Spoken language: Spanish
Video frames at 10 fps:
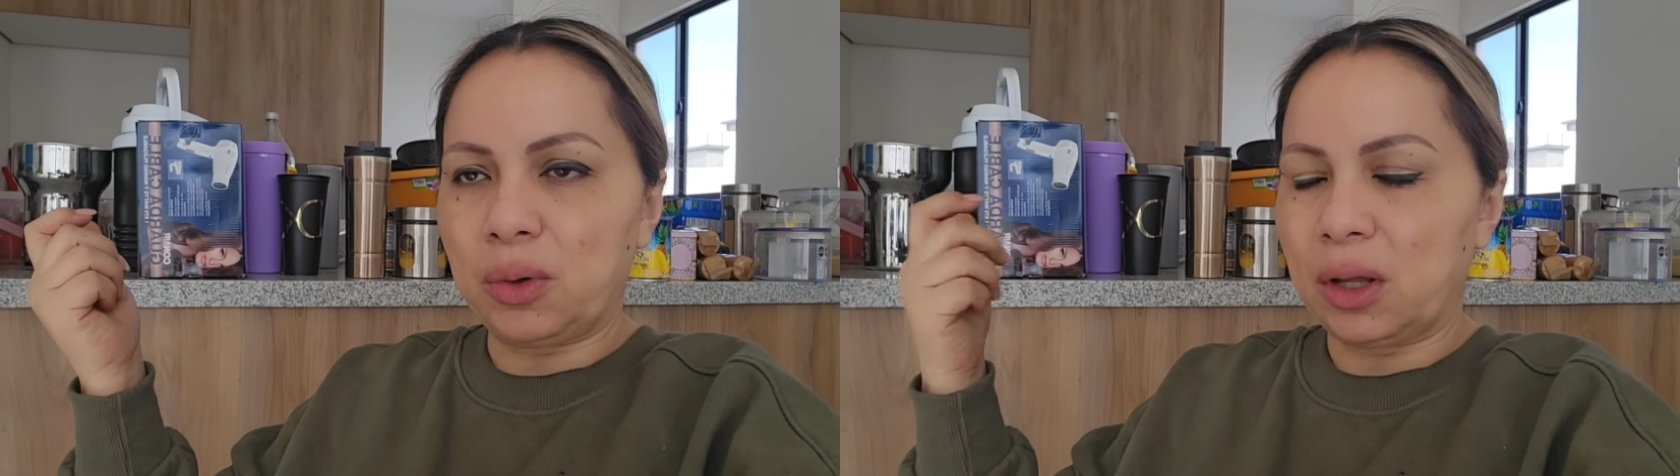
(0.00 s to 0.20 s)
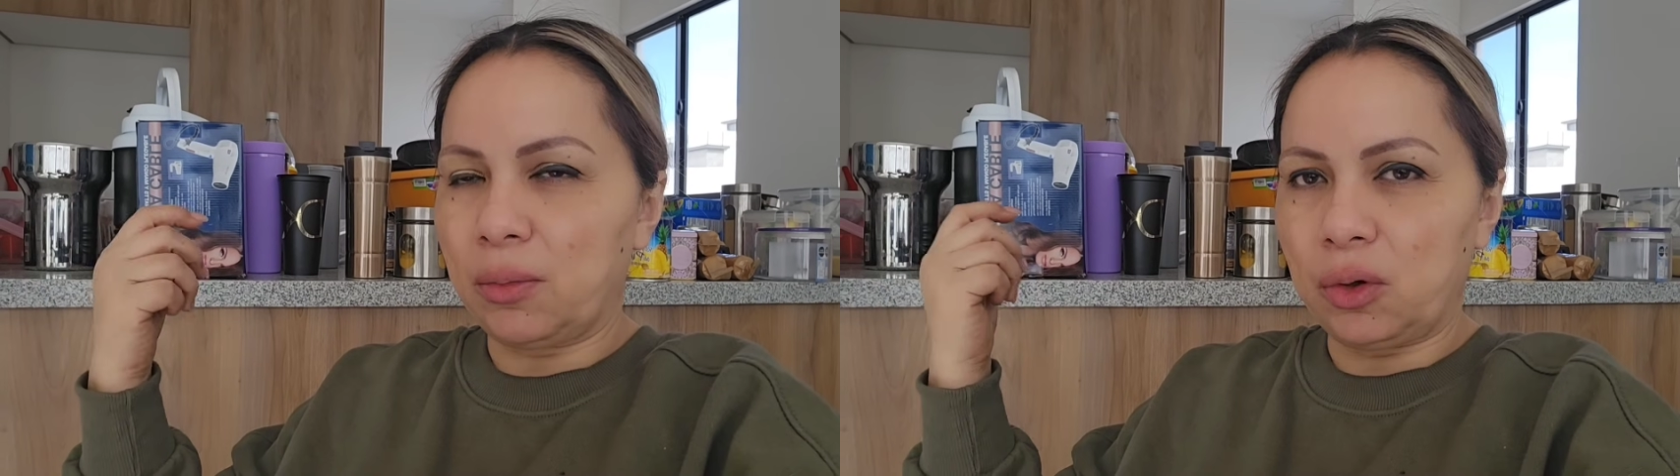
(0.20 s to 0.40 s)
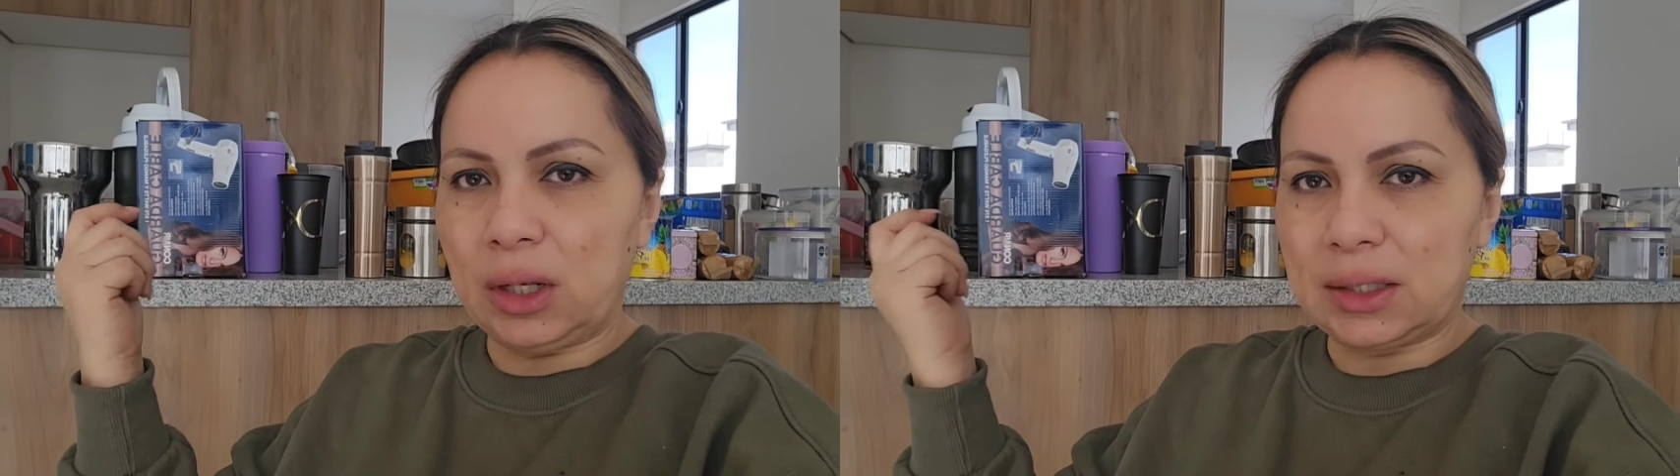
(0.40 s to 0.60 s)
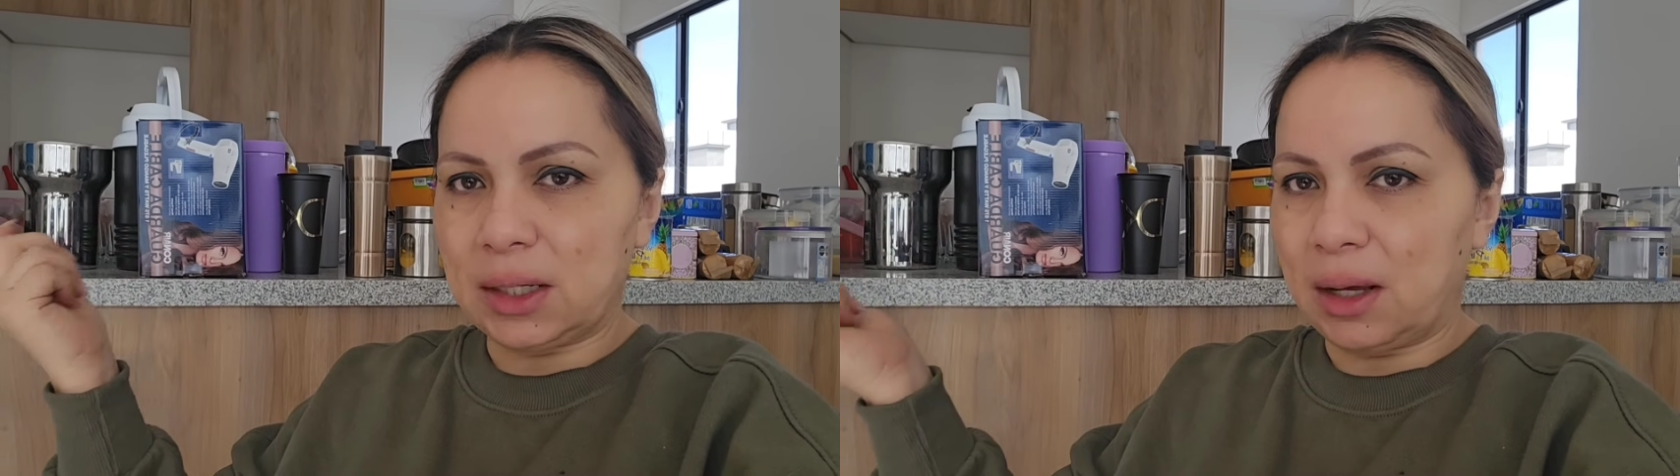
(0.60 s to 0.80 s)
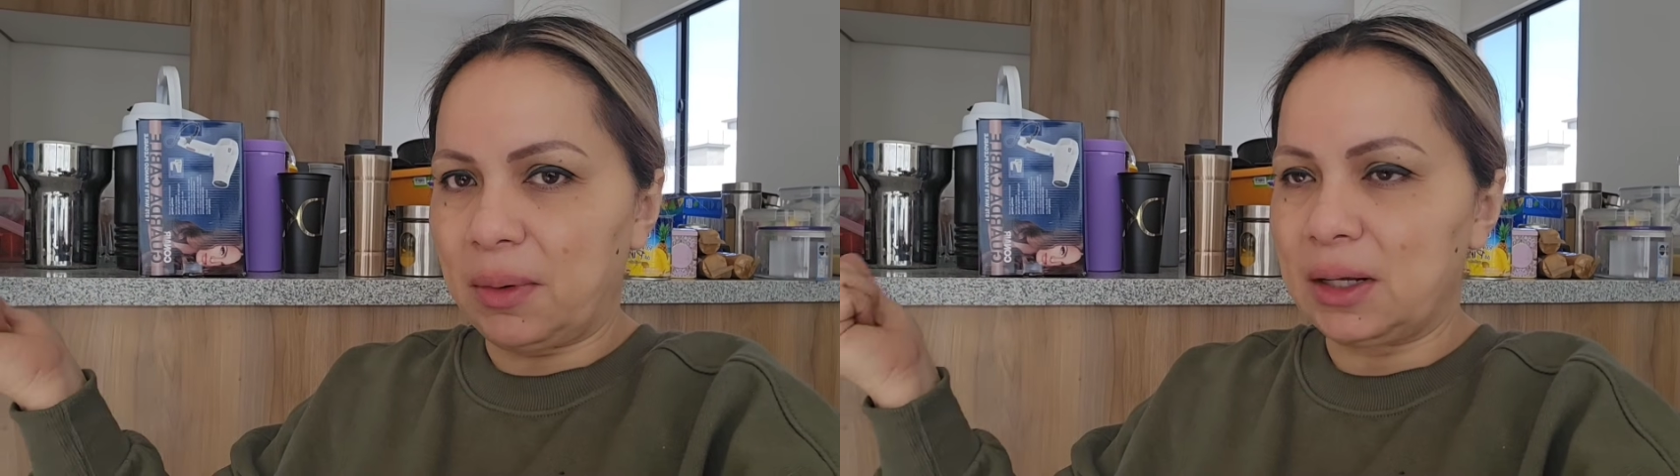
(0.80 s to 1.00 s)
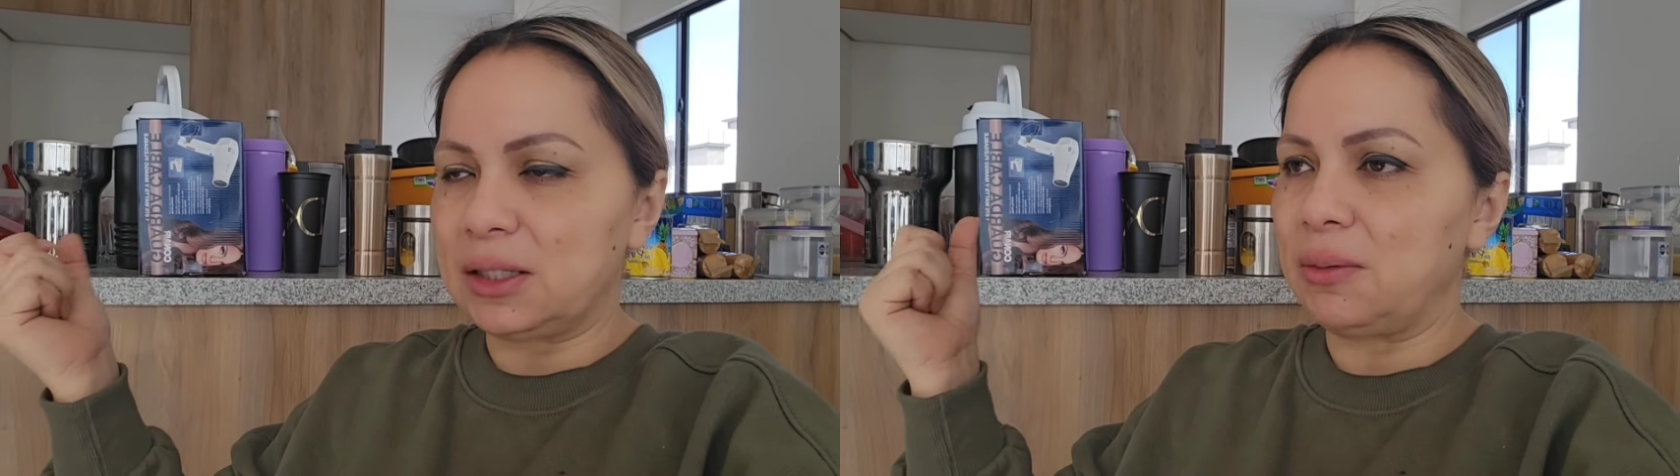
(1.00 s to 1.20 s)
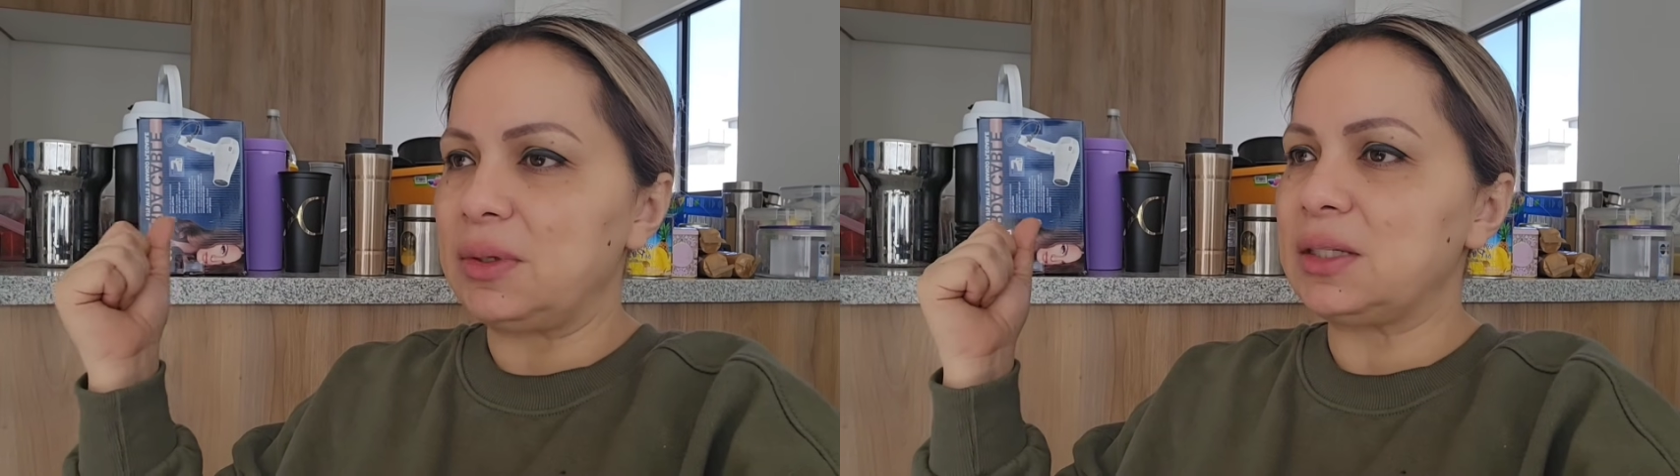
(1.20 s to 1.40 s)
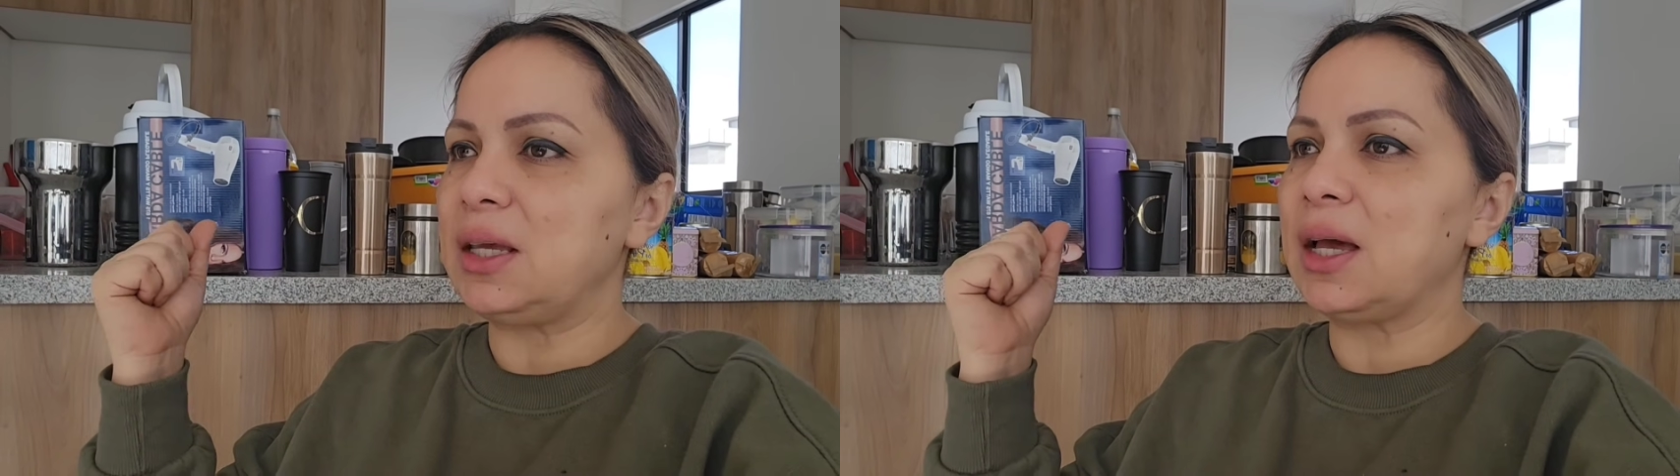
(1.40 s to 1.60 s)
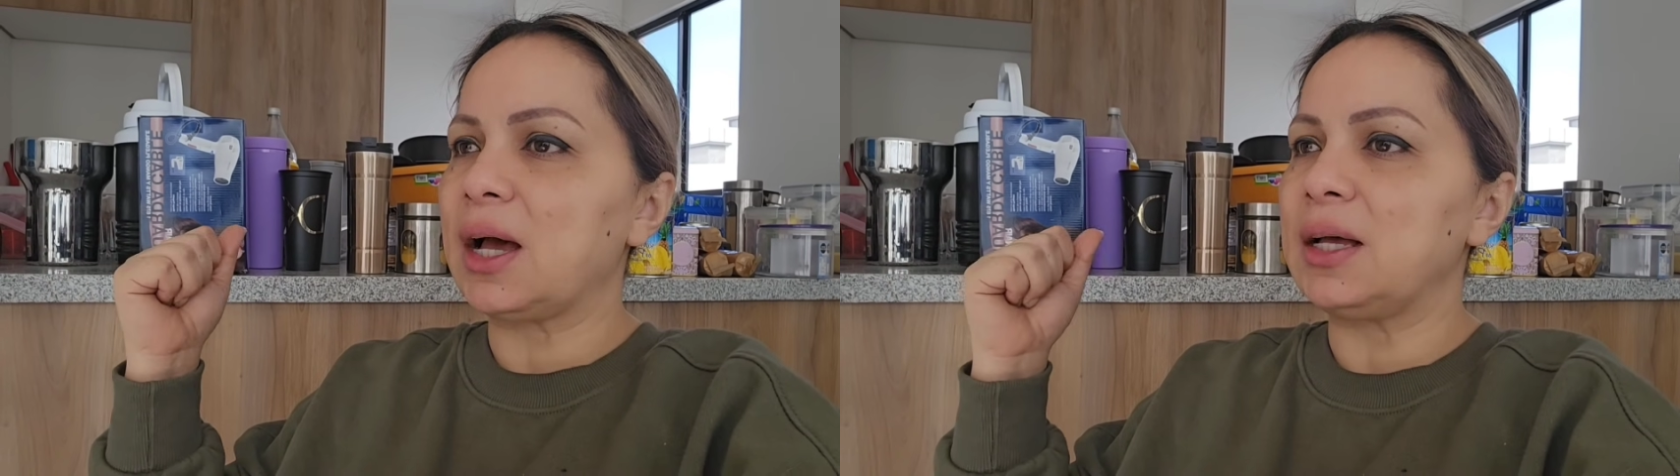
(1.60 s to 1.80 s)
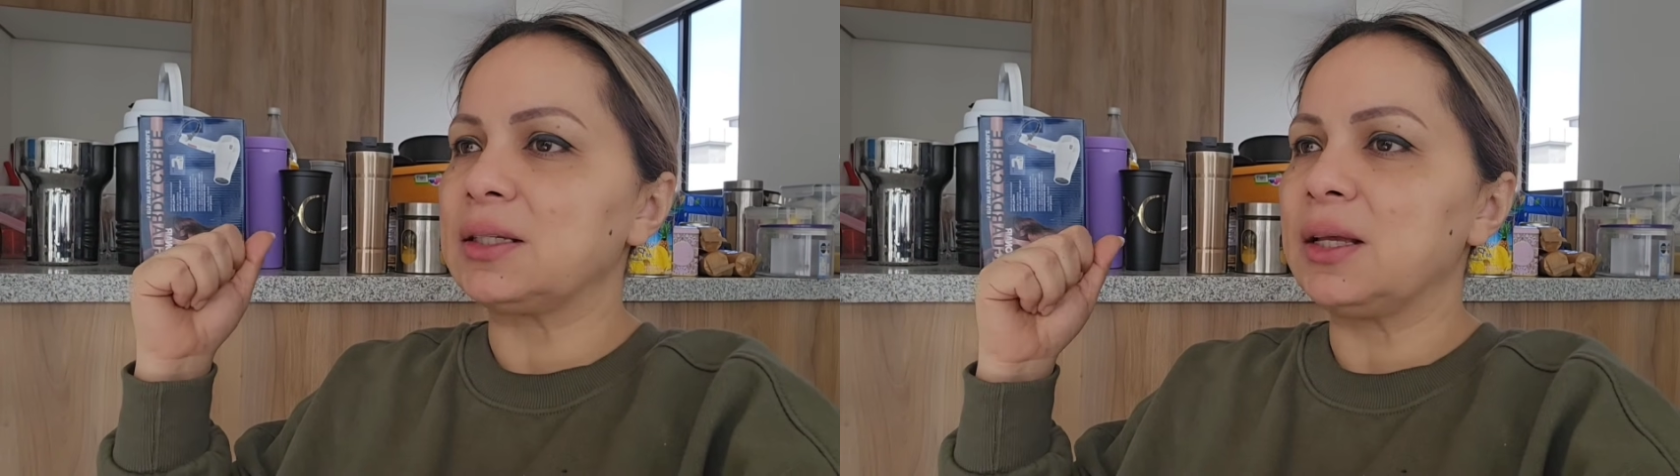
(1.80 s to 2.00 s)
por ejemplo, de las recámaras de mis
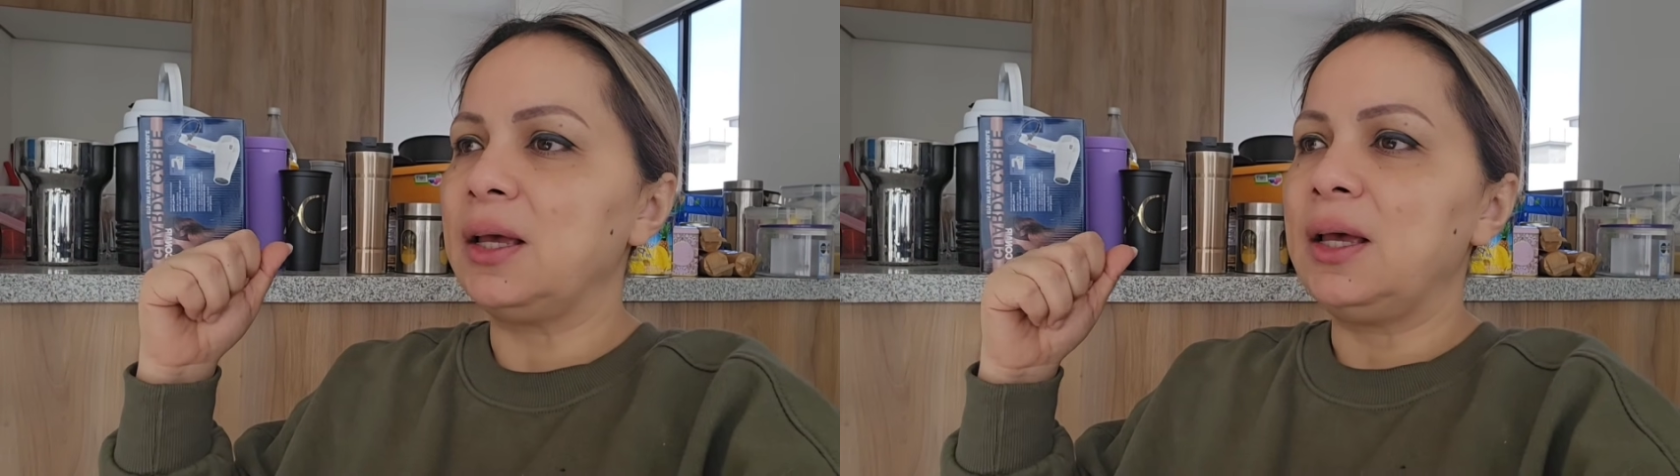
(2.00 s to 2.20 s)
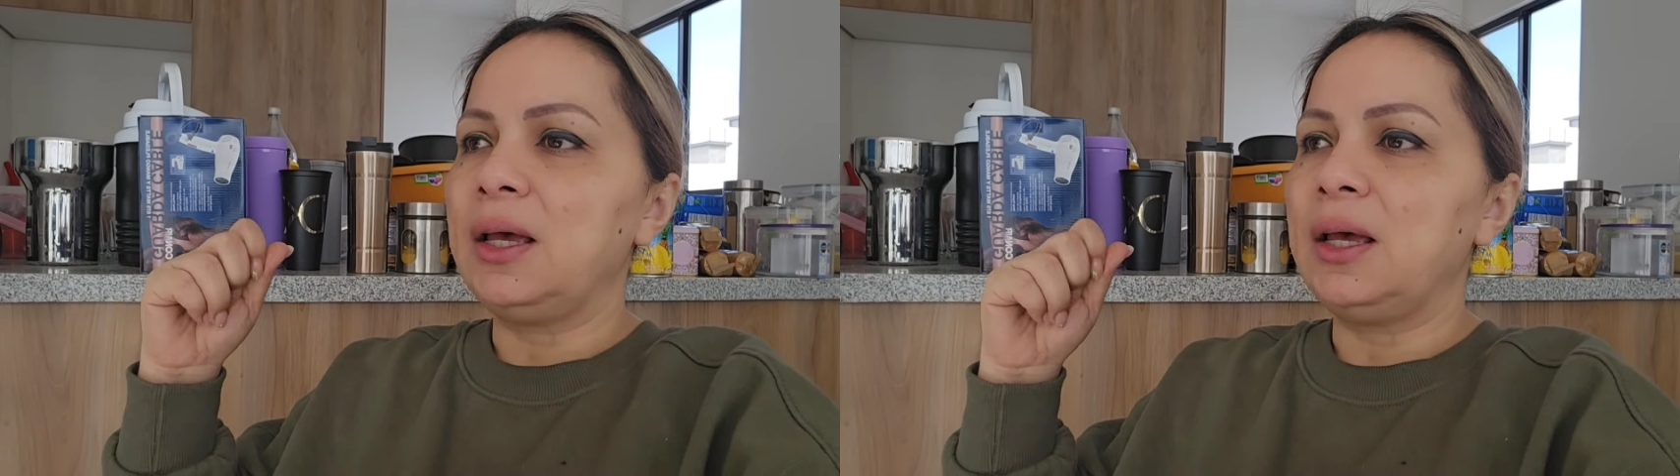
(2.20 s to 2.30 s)
hijas